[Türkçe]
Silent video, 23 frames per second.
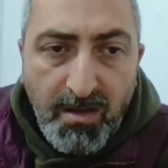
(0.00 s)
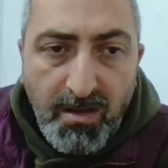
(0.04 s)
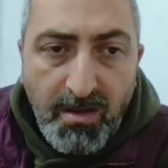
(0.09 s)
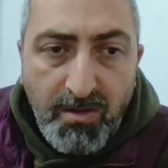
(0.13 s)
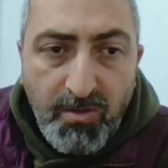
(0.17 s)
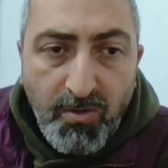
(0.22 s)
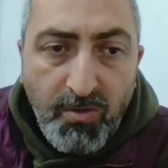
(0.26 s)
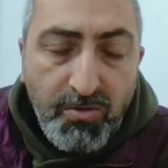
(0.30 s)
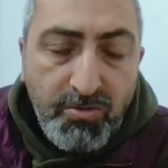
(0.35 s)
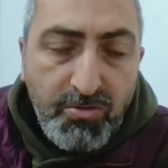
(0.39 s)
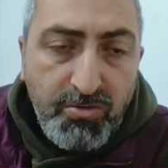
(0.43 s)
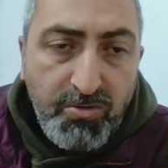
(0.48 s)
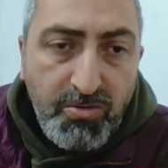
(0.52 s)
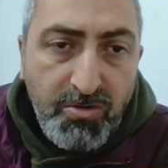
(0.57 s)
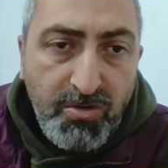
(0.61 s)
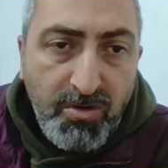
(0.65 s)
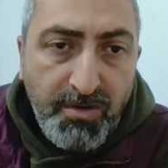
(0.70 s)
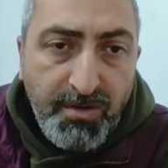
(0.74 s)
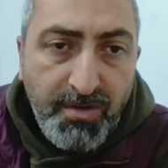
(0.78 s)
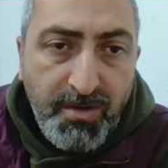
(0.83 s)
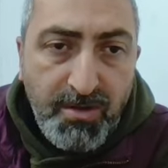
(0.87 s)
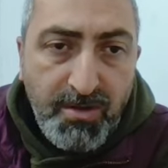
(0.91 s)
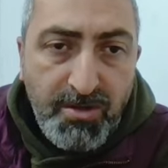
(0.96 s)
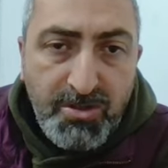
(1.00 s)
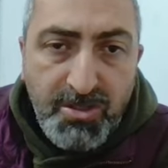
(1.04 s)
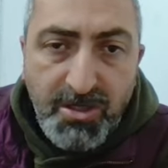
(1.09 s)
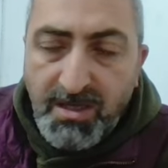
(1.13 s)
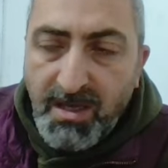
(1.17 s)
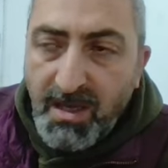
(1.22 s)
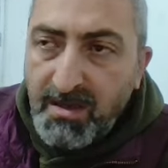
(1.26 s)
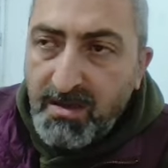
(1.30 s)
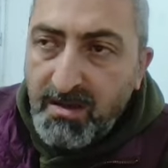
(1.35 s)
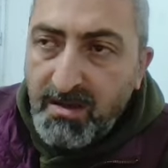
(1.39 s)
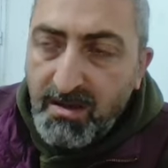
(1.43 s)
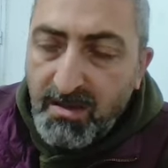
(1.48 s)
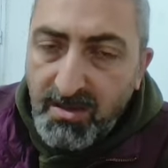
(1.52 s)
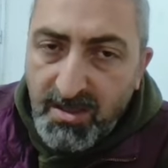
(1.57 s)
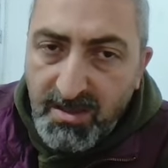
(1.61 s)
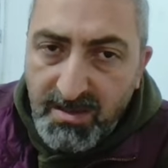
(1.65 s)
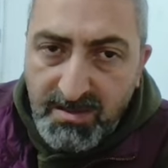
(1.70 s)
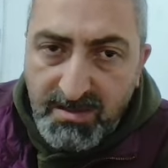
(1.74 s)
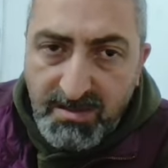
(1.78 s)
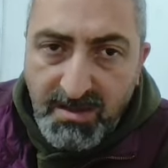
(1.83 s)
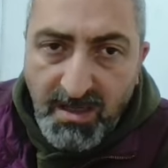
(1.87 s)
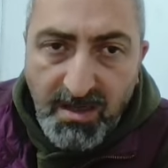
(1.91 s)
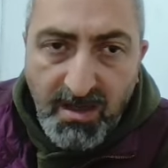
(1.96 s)
E ne oldu? Şirket
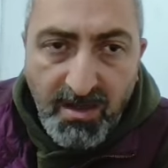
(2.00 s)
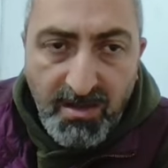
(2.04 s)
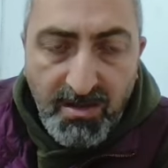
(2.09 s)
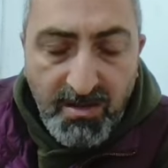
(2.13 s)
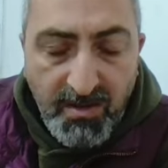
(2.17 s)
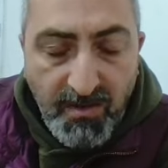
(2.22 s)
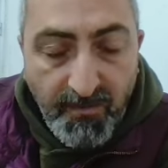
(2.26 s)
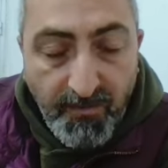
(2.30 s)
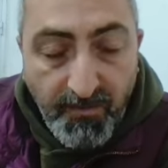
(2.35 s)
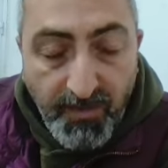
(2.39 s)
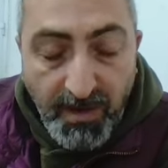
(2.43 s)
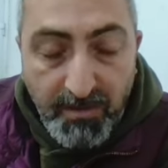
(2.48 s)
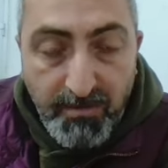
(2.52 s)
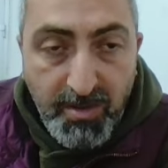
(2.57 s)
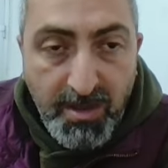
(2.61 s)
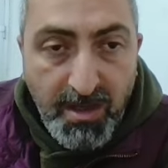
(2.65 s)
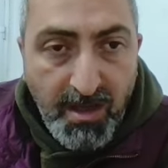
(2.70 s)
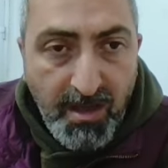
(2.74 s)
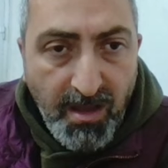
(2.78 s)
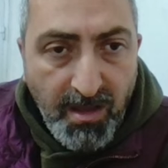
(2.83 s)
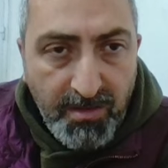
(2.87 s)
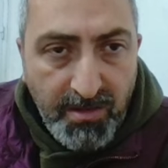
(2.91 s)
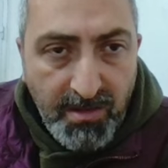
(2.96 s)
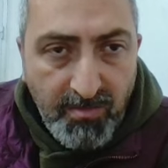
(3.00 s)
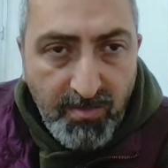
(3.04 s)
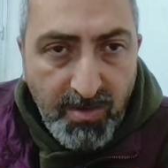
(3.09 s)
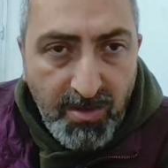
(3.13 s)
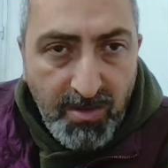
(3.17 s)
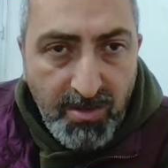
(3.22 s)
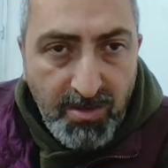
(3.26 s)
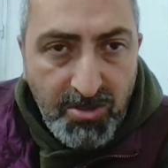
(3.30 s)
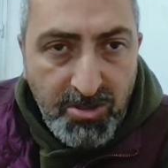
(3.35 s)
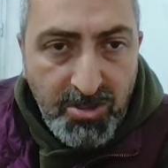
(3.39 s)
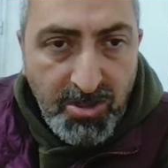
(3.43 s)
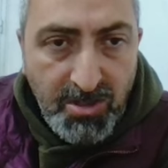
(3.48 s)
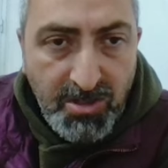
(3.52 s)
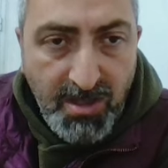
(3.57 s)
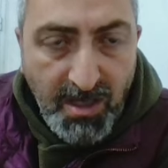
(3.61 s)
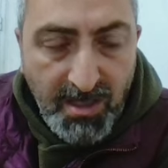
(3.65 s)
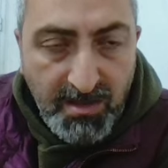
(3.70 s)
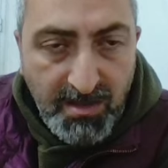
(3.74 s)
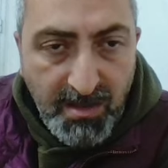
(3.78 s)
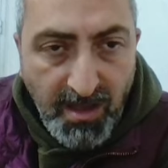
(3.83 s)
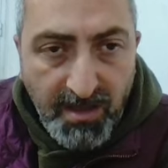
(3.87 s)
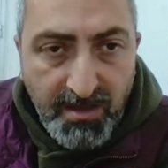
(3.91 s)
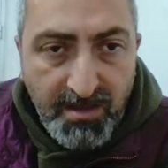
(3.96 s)
hisse yandı, fabrika yandı mı?
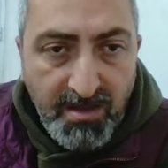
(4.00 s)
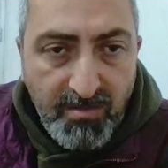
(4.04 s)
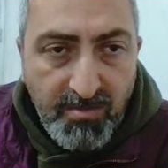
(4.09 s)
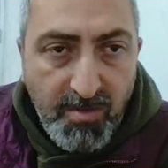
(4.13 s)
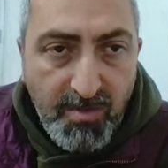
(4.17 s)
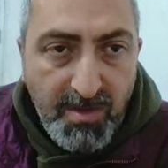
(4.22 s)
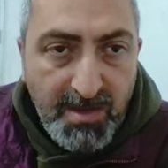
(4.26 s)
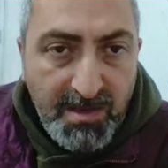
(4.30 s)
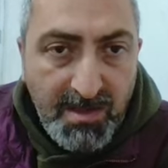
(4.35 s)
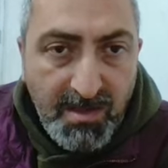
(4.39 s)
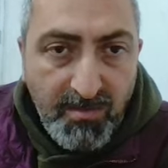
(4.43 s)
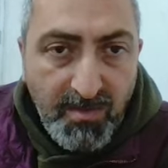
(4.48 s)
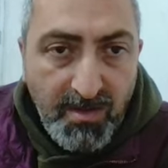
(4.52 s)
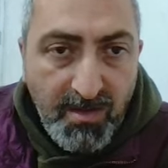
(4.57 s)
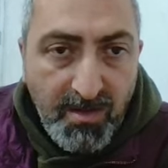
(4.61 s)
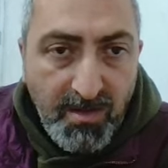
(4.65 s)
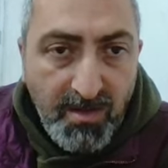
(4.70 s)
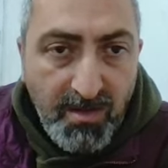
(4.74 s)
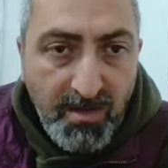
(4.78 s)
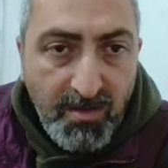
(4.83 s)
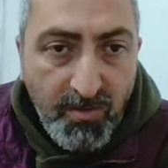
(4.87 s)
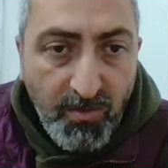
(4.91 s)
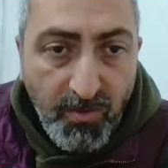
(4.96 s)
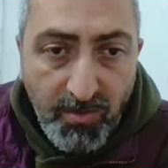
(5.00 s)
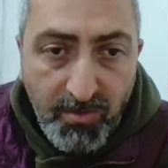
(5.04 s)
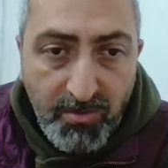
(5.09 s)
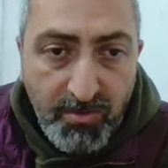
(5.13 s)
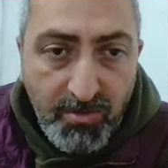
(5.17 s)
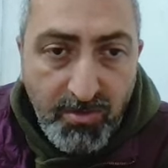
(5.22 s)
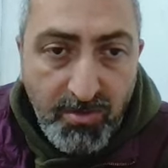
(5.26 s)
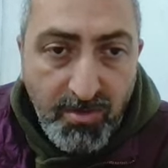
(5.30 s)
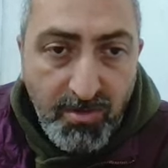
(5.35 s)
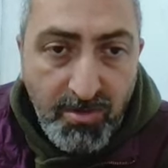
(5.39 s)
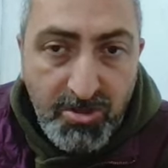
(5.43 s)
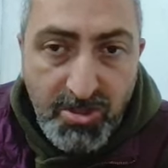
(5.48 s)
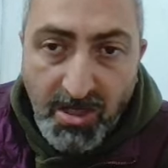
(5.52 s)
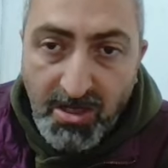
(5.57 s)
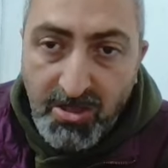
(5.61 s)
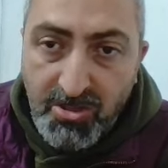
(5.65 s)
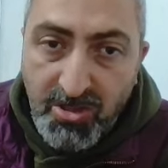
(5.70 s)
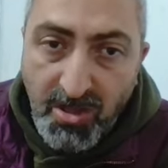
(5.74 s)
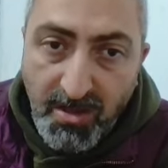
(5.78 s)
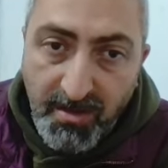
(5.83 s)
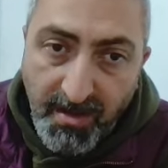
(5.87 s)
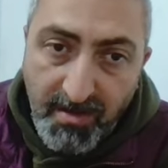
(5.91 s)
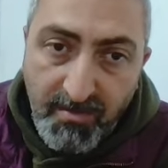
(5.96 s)
Şirket yandı mı? Bitti mi? Ne oldu?
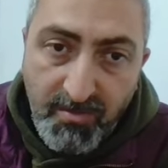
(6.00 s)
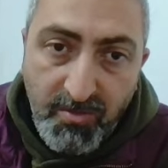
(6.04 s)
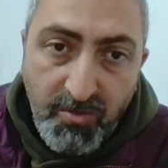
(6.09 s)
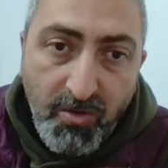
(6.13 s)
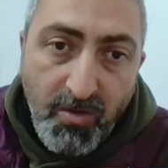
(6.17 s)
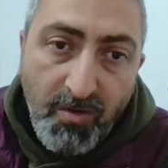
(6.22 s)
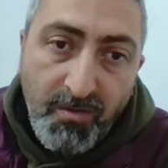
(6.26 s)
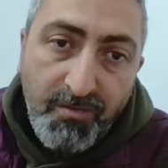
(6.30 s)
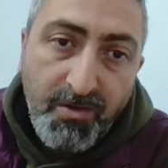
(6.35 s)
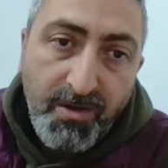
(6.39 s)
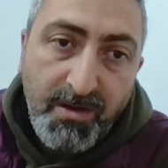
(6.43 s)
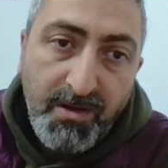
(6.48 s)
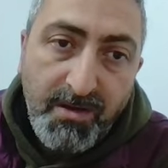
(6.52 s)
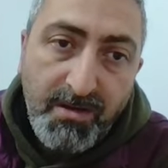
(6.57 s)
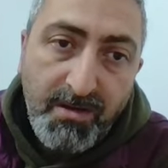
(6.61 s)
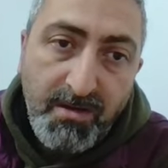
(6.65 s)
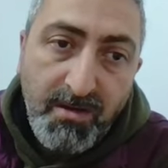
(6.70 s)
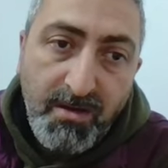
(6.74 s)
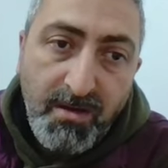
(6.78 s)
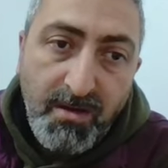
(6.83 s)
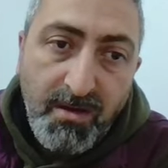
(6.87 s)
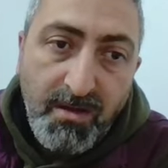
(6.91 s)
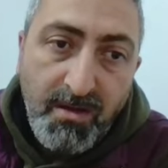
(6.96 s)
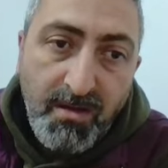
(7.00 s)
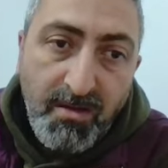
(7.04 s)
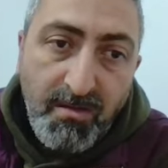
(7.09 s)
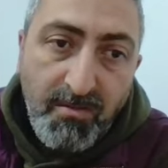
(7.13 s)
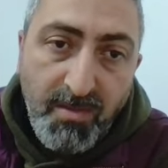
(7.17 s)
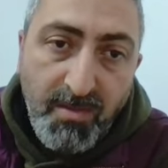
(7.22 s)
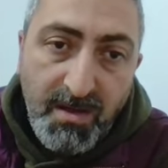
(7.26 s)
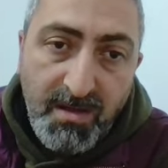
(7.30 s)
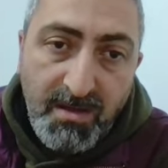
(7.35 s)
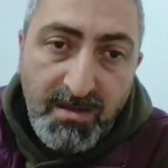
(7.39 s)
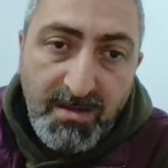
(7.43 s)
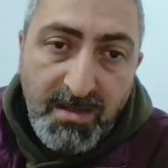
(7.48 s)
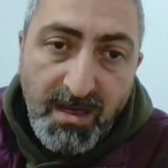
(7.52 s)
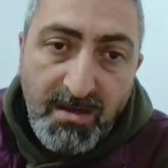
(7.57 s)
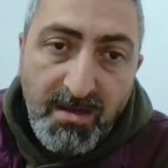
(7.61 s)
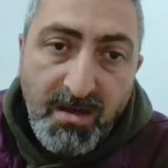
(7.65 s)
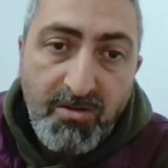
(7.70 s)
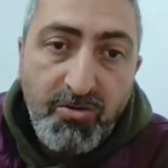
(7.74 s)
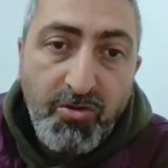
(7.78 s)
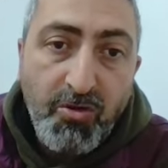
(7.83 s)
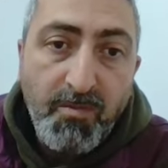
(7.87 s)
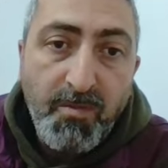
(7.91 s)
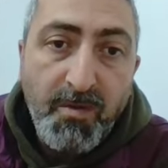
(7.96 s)
Çalışanları mı kovdular? Bakın
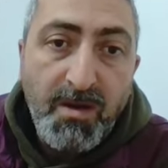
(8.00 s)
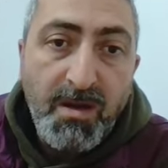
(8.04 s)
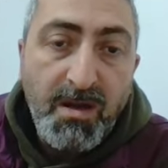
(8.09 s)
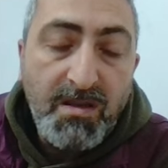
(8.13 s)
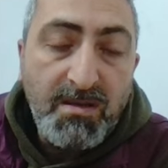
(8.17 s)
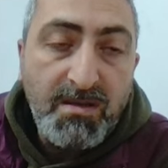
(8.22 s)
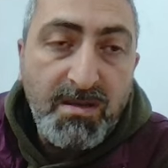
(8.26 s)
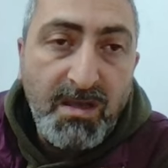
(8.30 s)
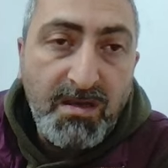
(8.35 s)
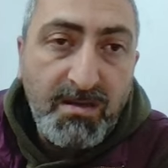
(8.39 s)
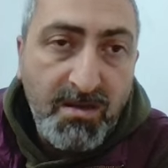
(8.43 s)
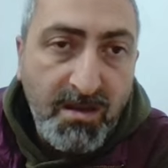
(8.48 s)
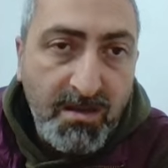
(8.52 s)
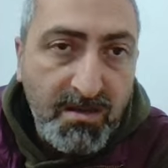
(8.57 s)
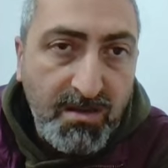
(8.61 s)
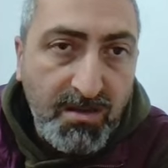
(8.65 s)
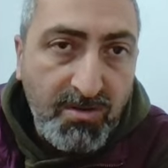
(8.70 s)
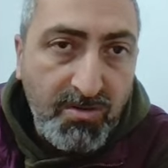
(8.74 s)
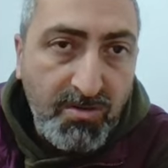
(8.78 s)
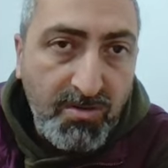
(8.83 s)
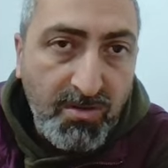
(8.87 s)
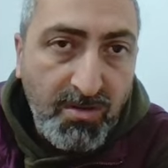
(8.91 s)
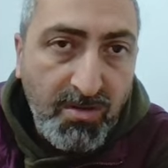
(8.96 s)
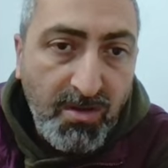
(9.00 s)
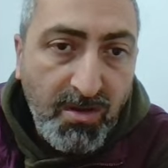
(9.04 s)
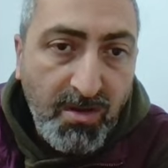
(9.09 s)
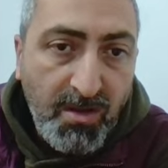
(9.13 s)
tekrar toparladı, tekrar gidiyor.